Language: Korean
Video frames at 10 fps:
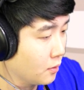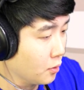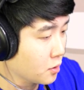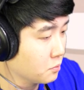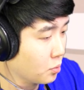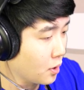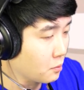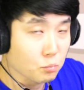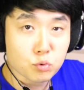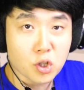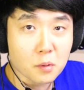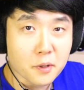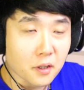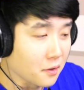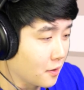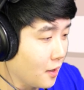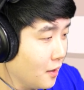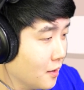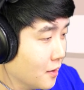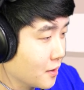어 뭐야 무처럼 생겼는데?